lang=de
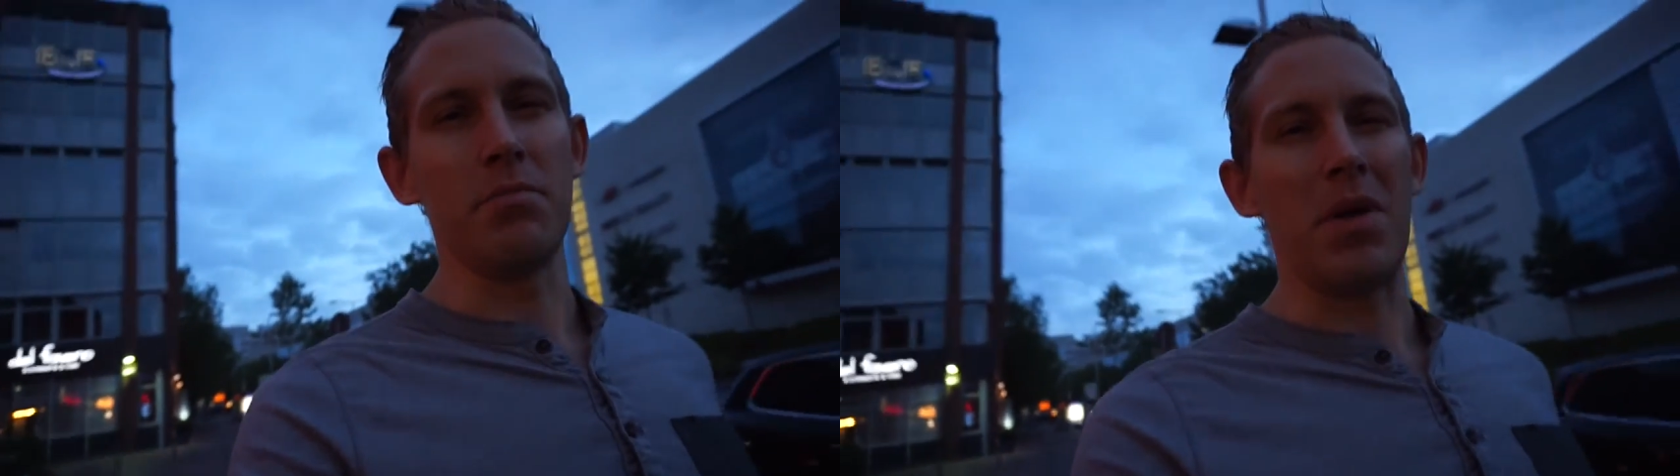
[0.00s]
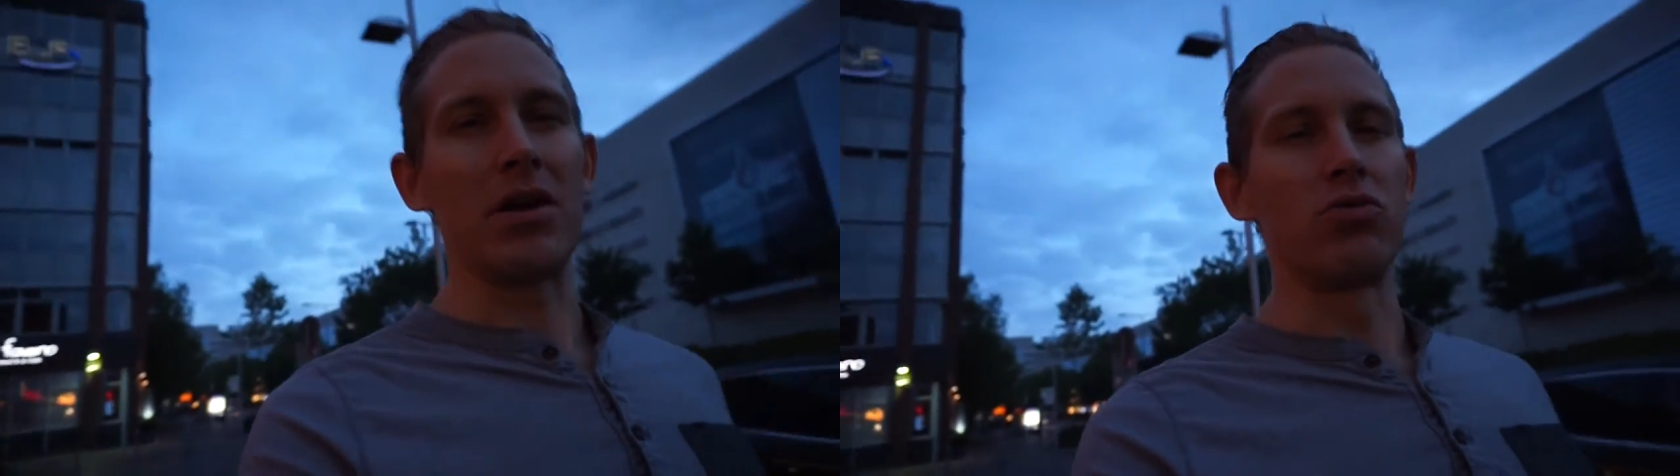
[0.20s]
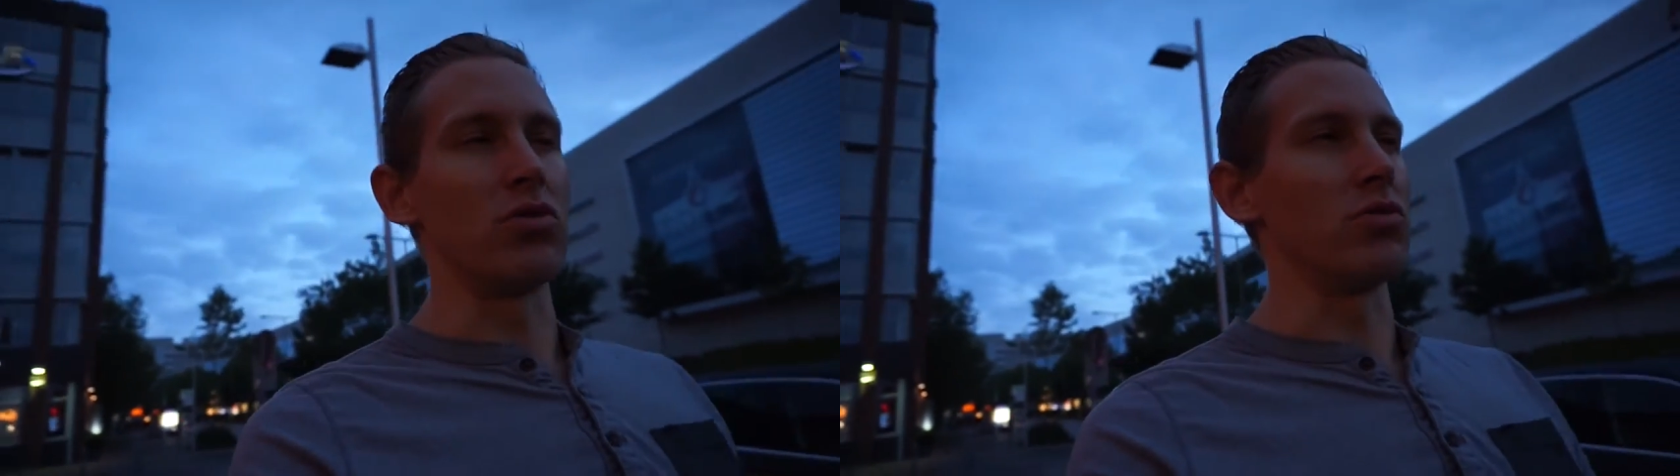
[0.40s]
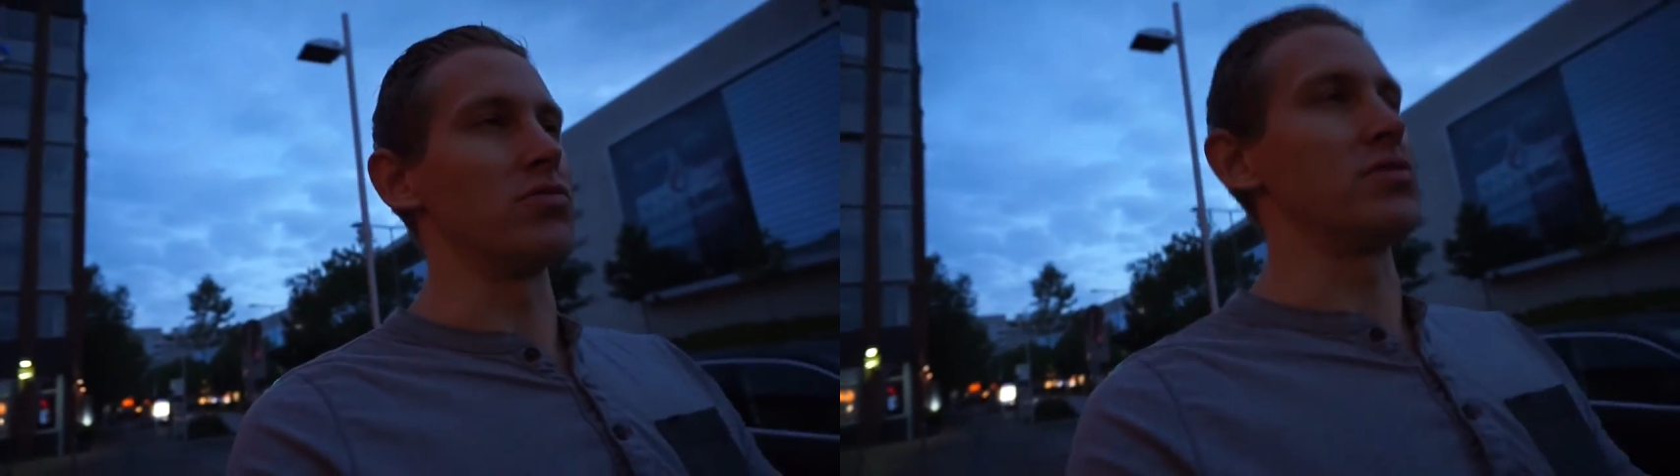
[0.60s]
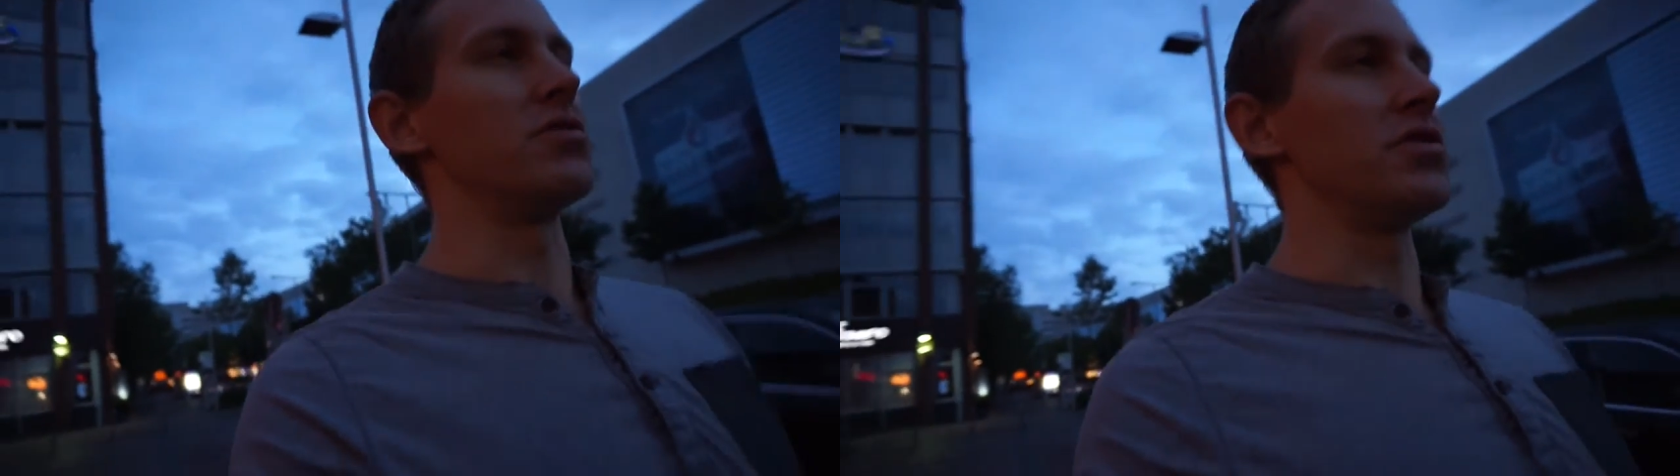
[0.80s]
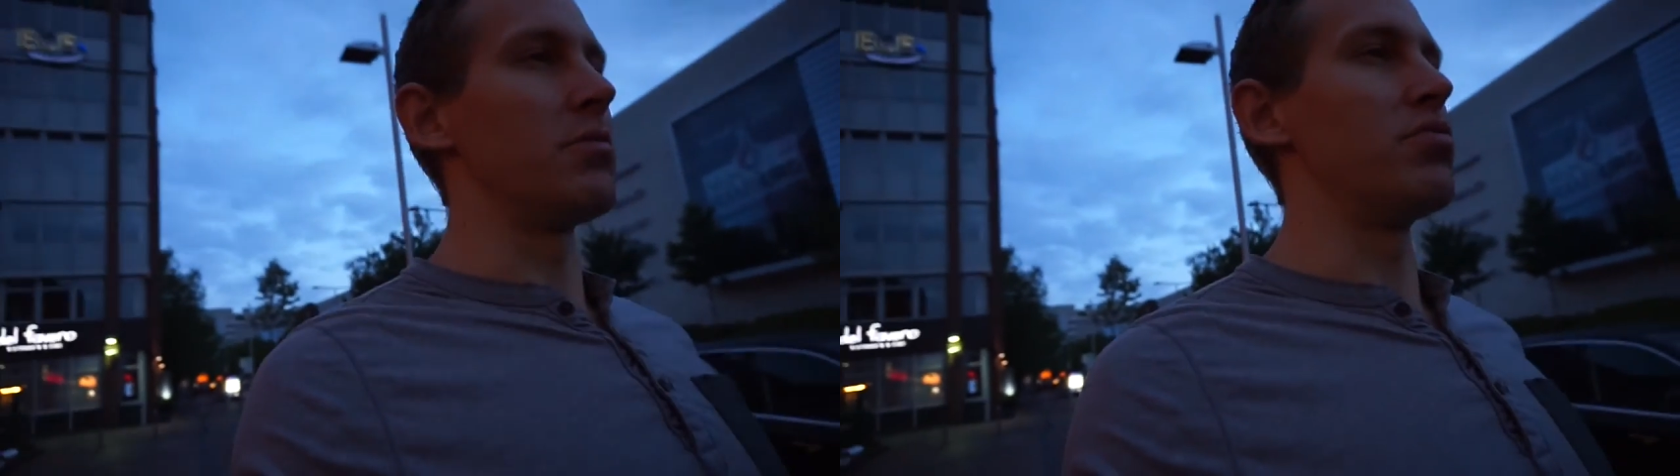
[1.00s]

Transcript: Macros und nicht an